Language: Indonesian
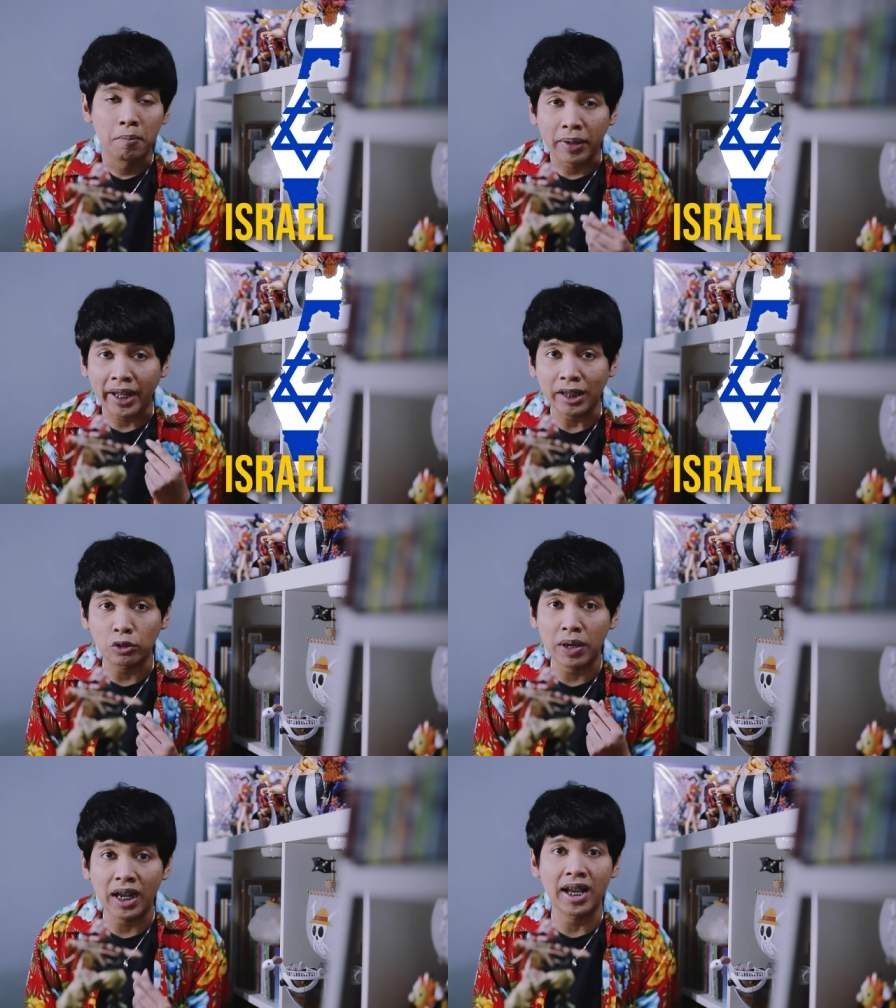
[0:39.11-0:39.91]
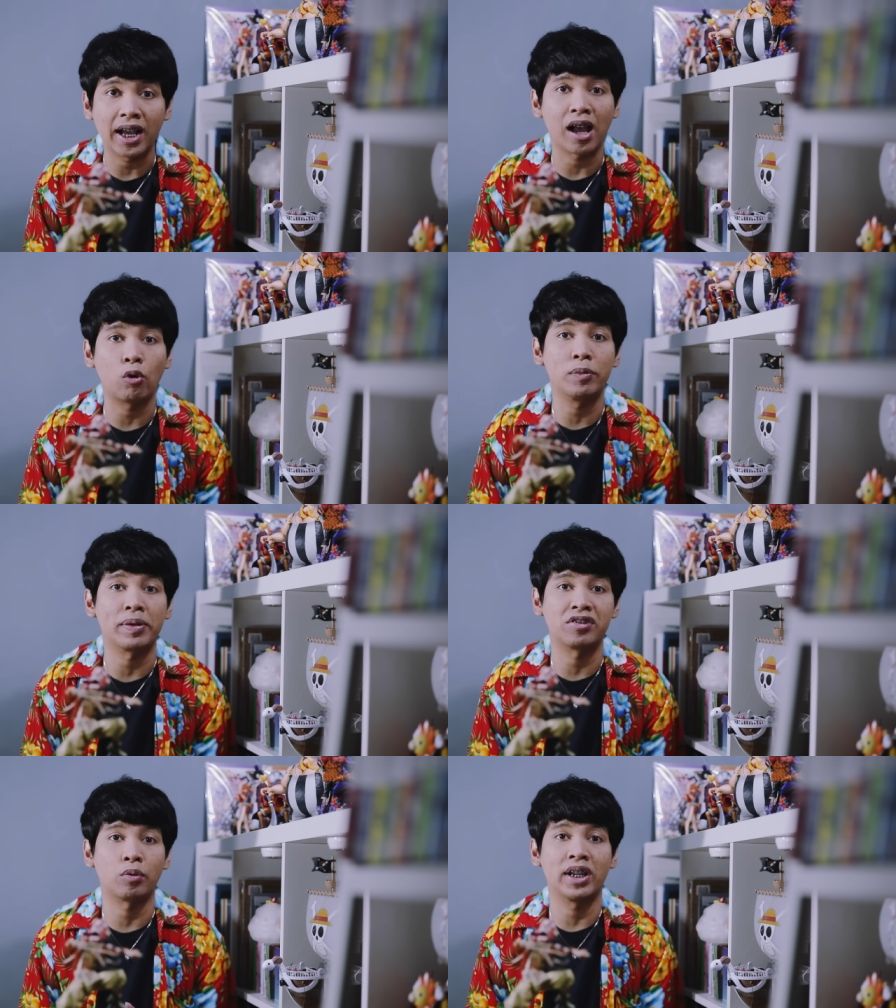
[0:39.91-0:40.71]
mereka tuh malah nggak ngakuin
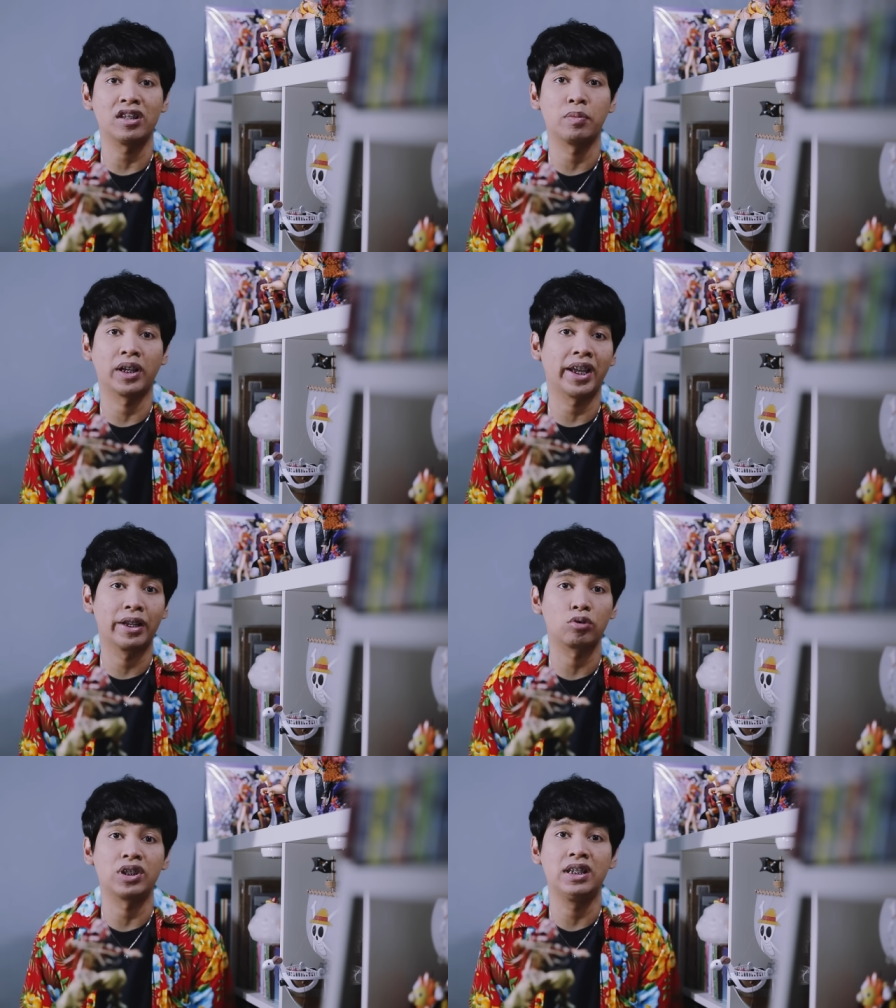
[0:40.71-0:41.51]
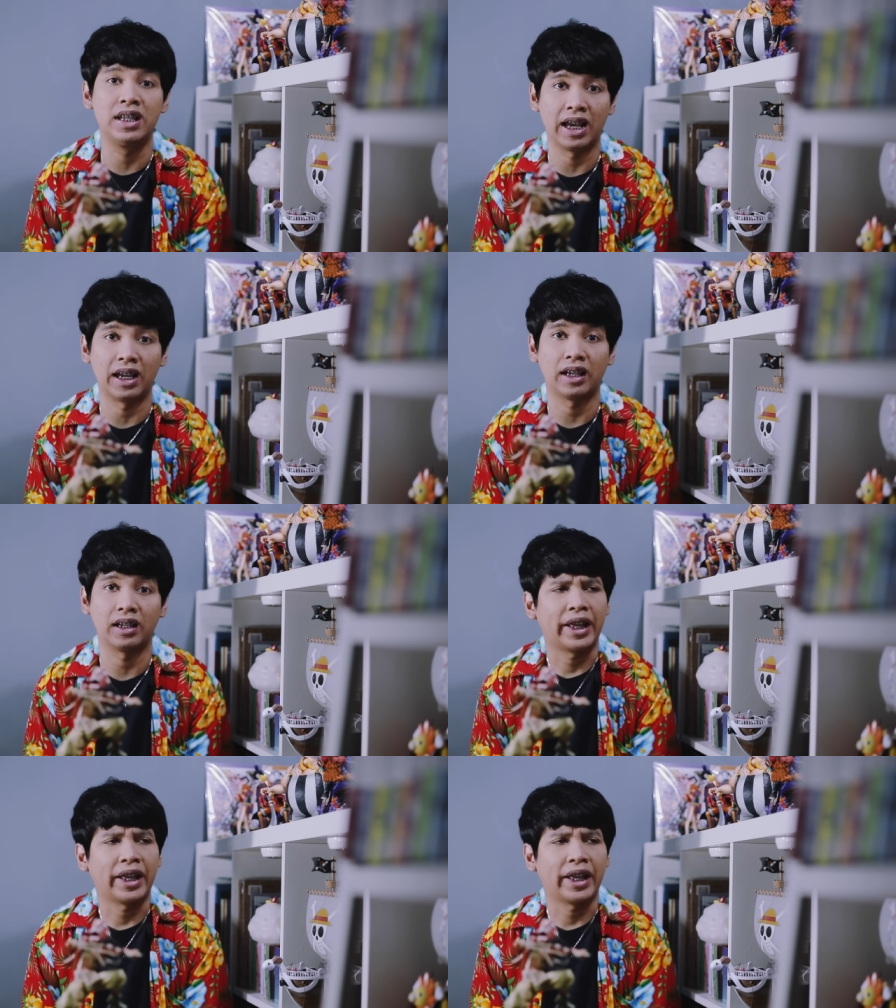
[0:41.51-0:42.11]
peristiwa ini sebagai genosida.